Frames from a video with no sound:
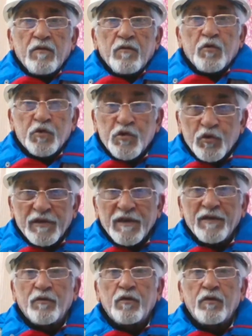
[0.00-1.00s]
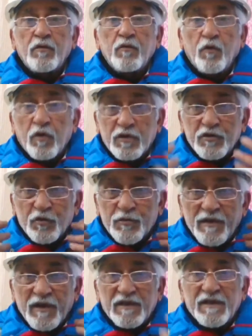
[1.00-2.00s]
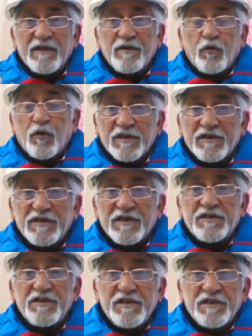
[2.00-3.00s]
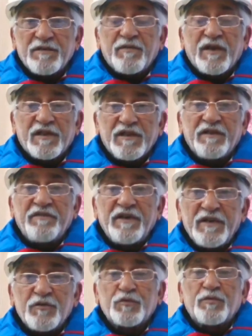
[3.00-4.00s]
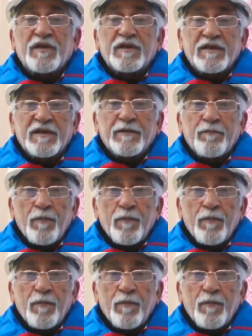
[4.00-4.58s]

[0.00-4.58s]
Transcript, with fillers: खुश होते हैं वो और जोश में आते हैं और अच्छी अच्छी चीज़ें बनाते हैं वीडियोज़ बनाते हैं